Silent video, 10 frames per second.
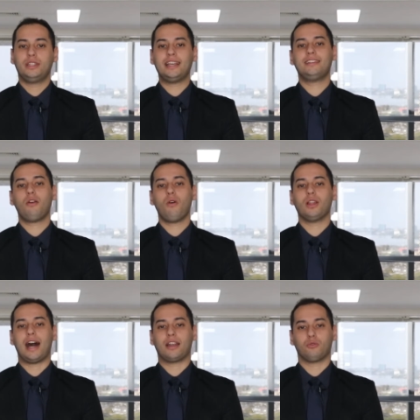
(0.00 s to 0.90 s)

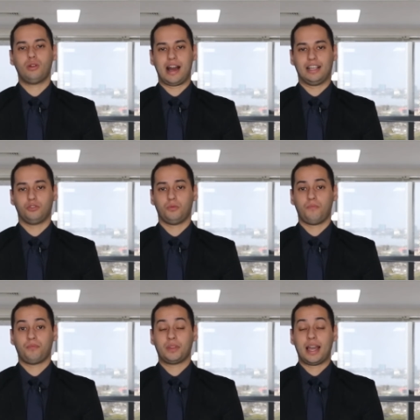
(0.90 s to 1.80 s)
desenrolar do caso.
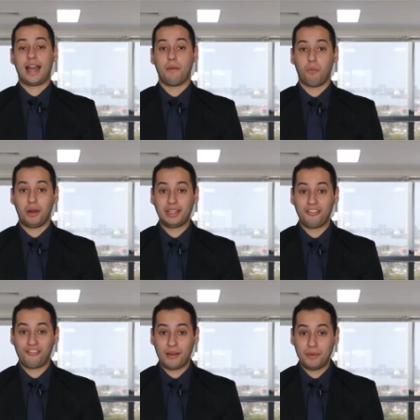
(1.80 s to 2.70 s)
A
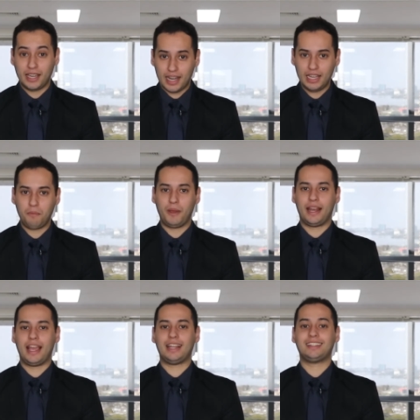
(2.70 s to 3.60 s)
repórter Fabiane
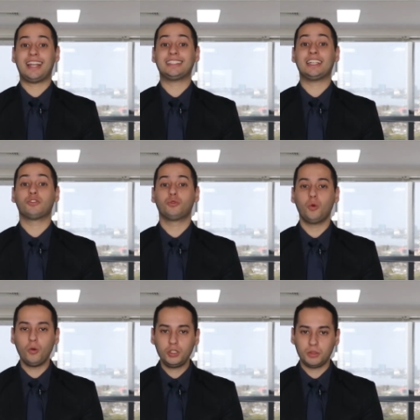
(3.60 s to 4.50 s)
Pereira traz as
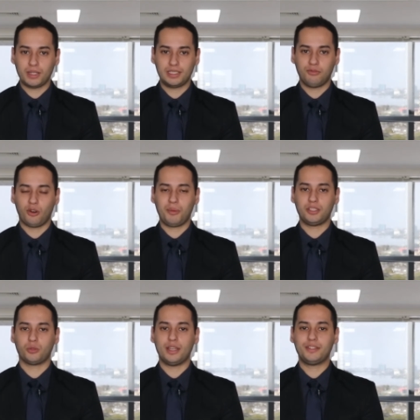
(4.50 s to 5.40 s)
últimas
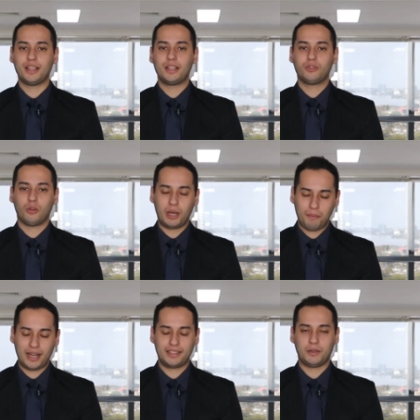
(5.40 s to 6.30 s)
informações sobre a
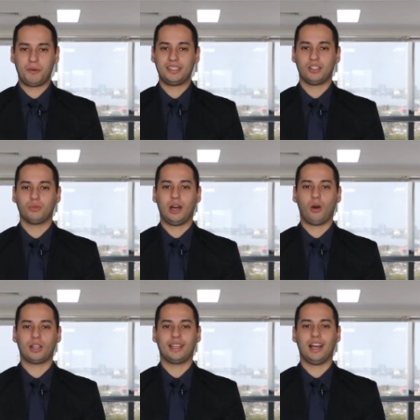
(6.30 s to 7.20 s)
participação da
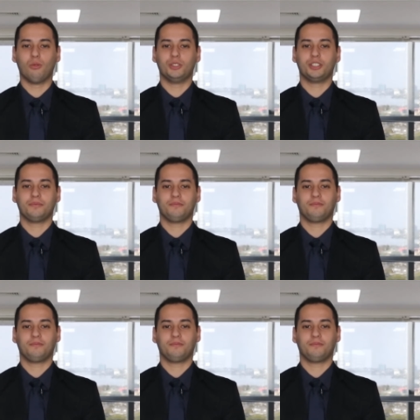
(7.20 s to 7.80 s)
Ordem Gaúcha.